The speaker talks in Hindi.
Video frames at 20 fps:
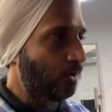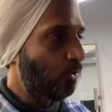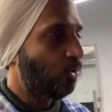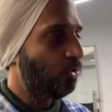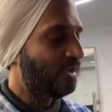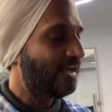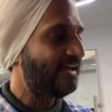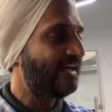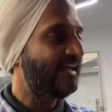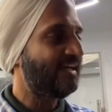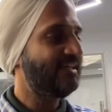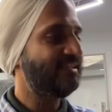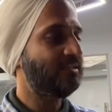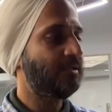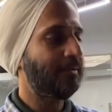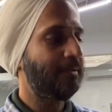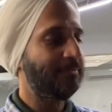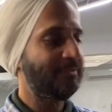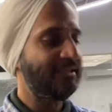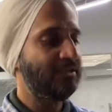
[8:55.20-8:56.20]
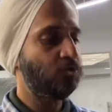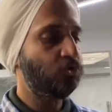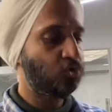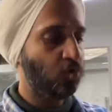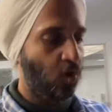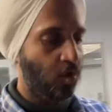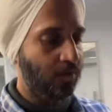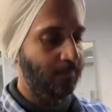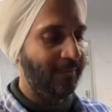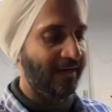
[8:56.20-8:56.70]
होता क्या है कि जब आपकी
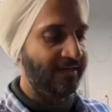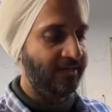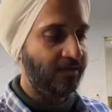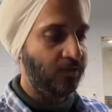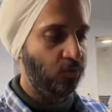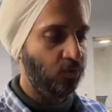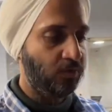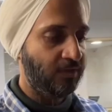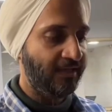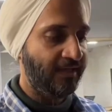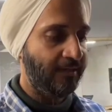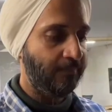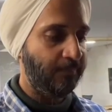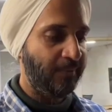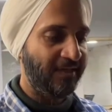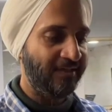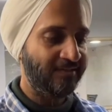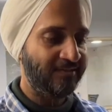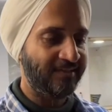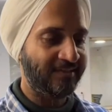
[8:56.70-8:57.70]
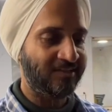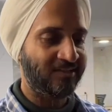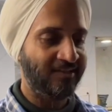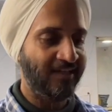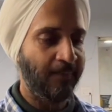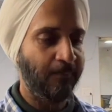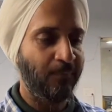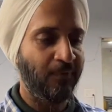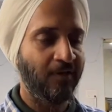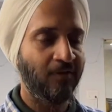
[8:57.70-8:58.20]
स्टॉक बैटरी होती है बीट सिक्सटी
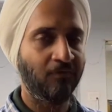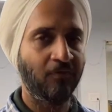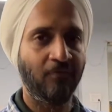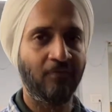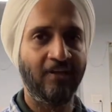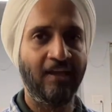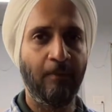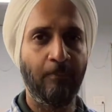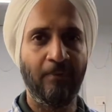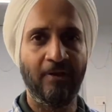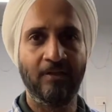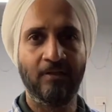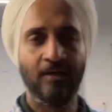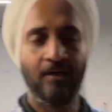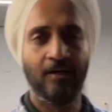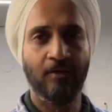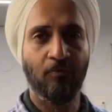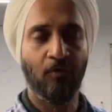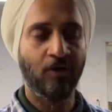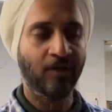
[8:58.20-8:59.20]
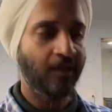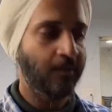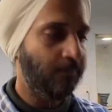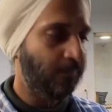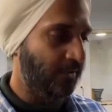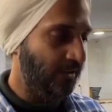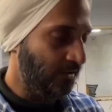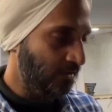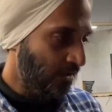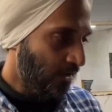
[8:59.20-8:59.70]
एम पेयर फिफ्टी एम पेयर थर्टी फोर्टी एम
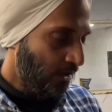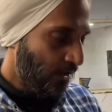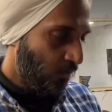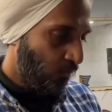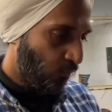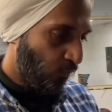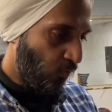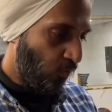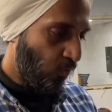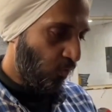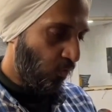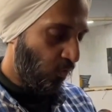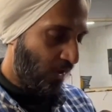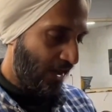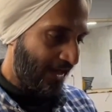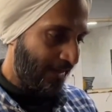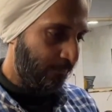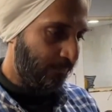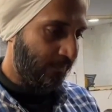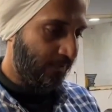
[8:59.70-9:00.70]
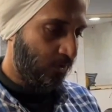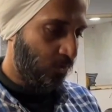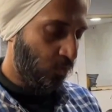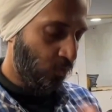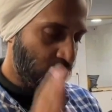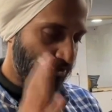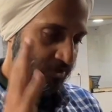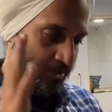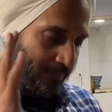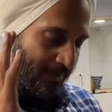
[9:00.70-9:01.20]
वो आपको
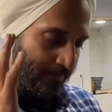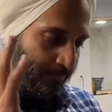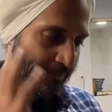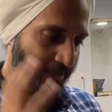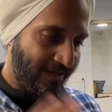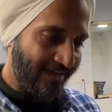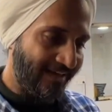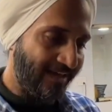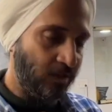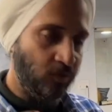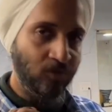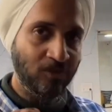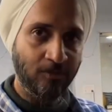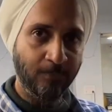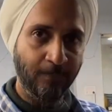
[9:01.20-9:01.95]
जब आप कंटिन्यूस